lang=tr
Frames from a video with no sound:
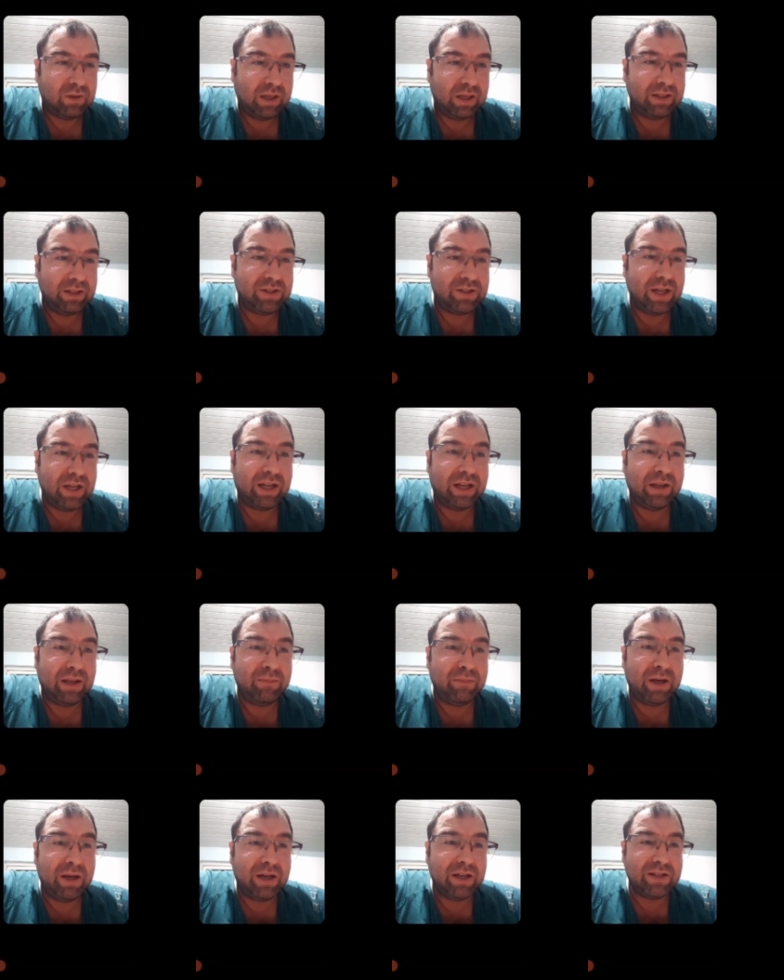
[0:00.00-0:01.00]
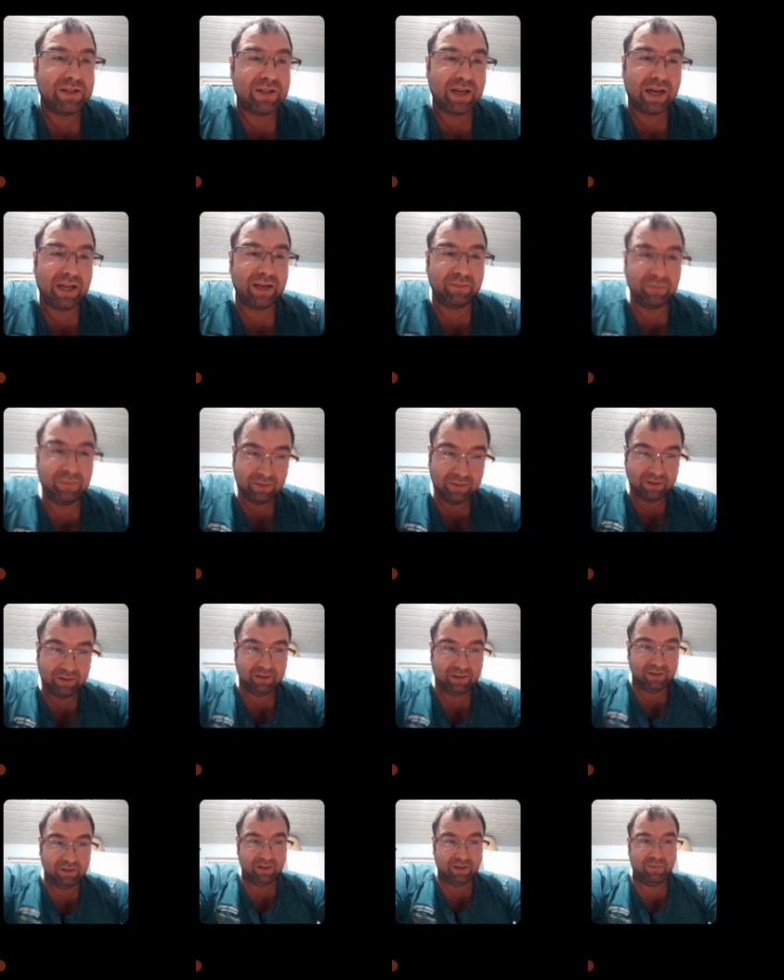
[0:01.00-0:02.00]
Dışarıdan bakınca hani
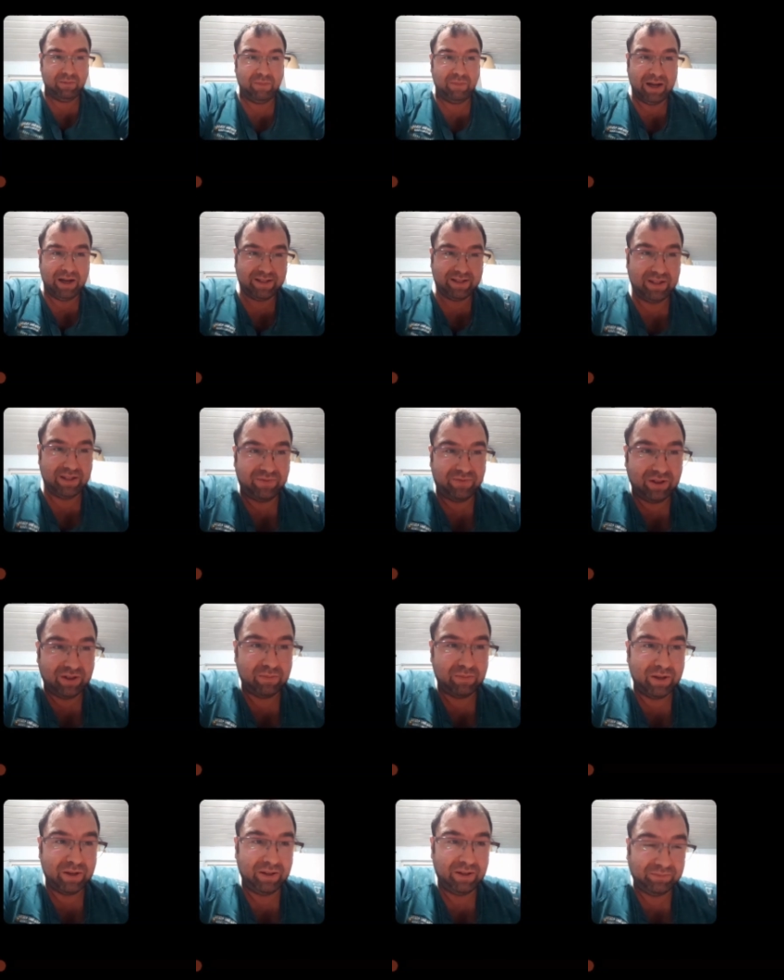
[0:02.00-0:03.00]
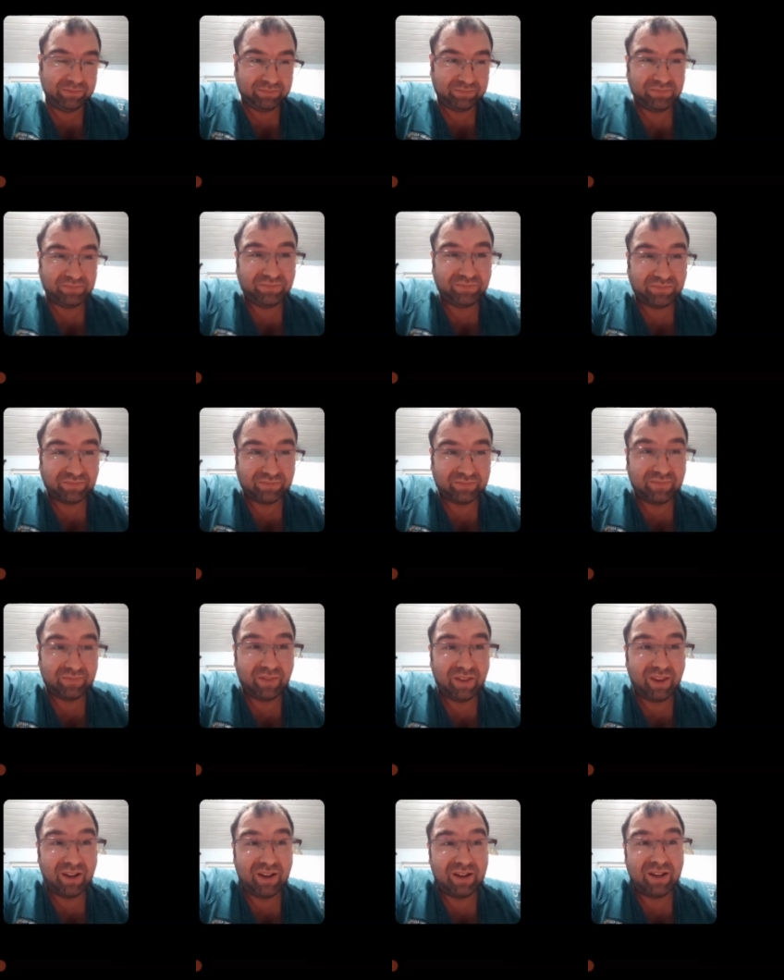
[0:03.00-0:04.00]
Mastiff gibi
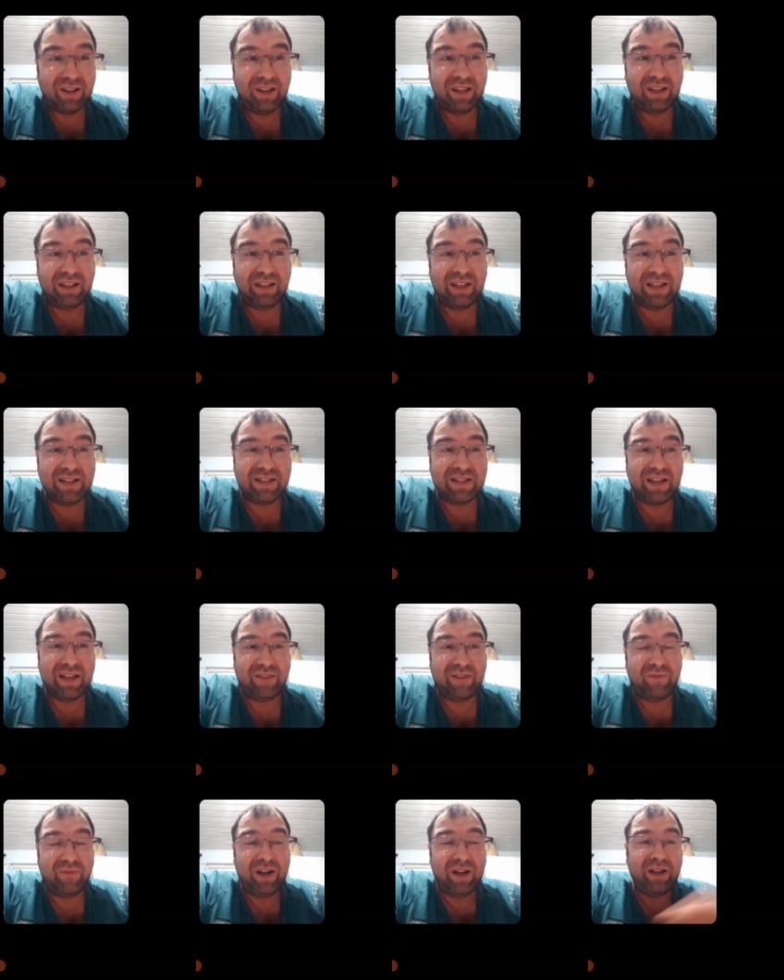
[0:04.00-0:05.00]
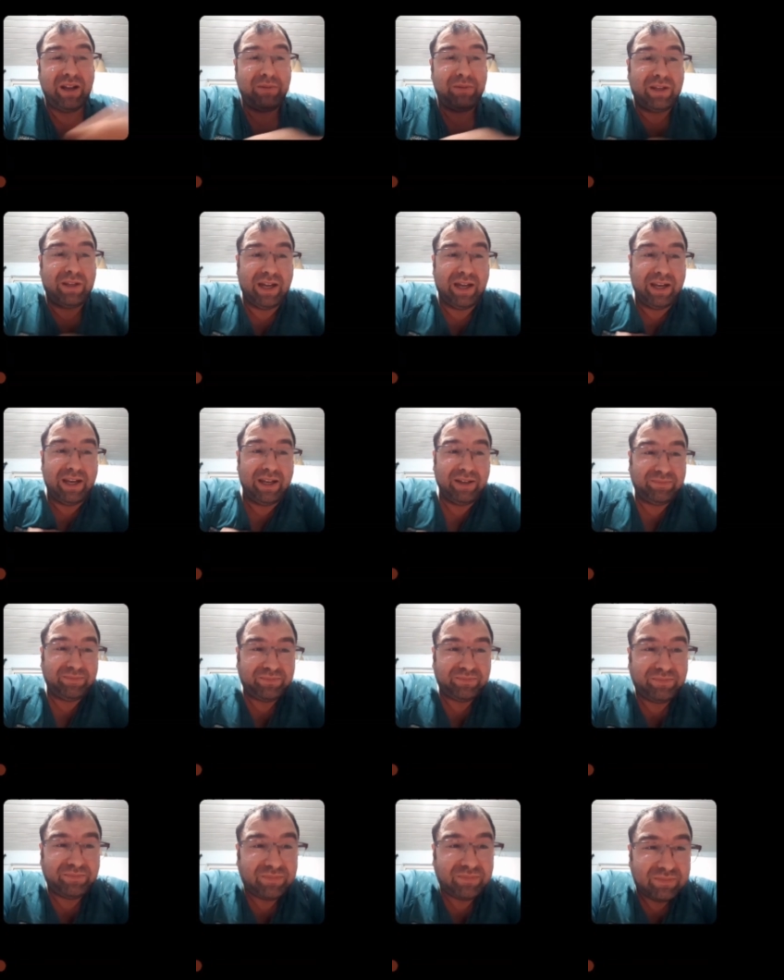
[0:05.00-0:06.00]
İngilizlerin var ya bir tane
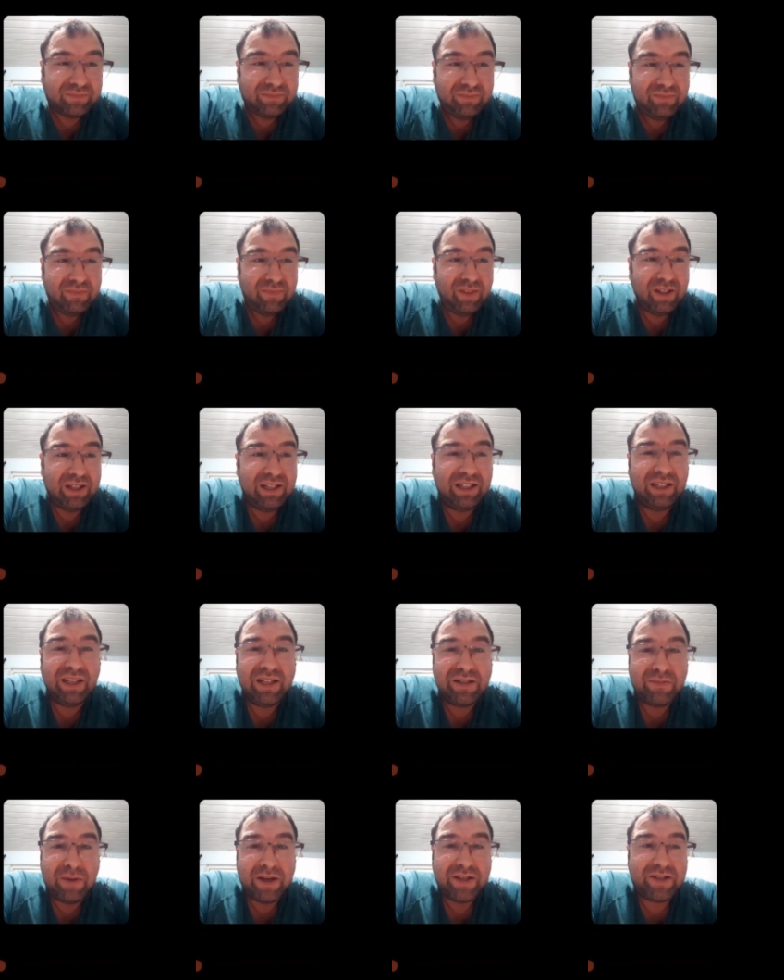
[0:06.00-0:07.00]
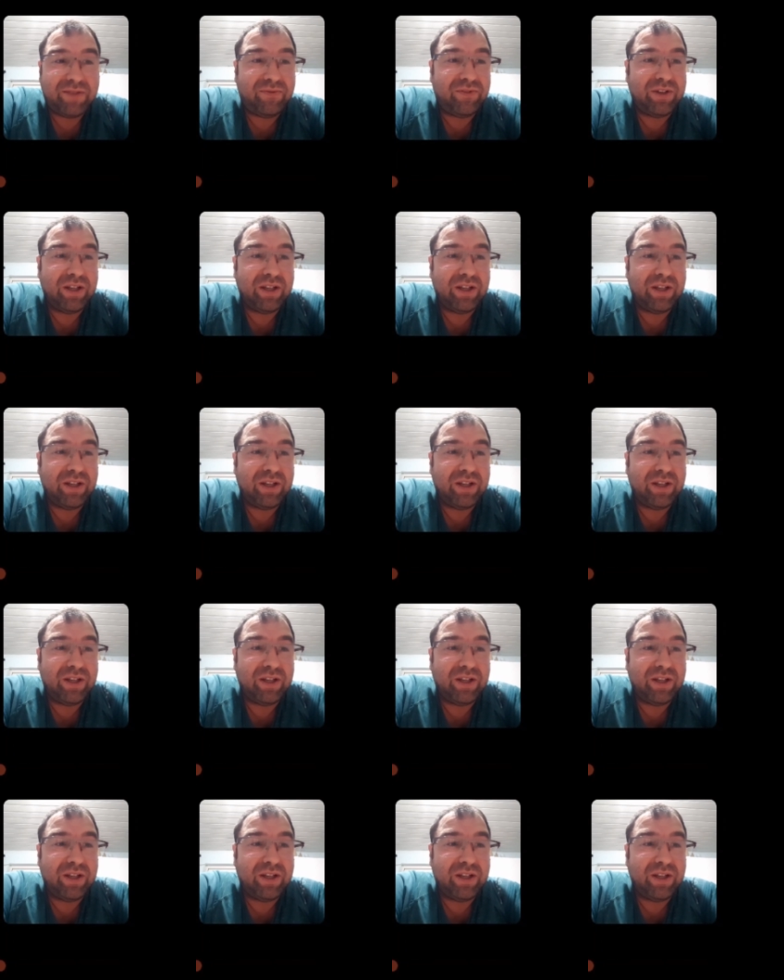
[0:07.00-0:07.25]
İngiliz Mastiff'i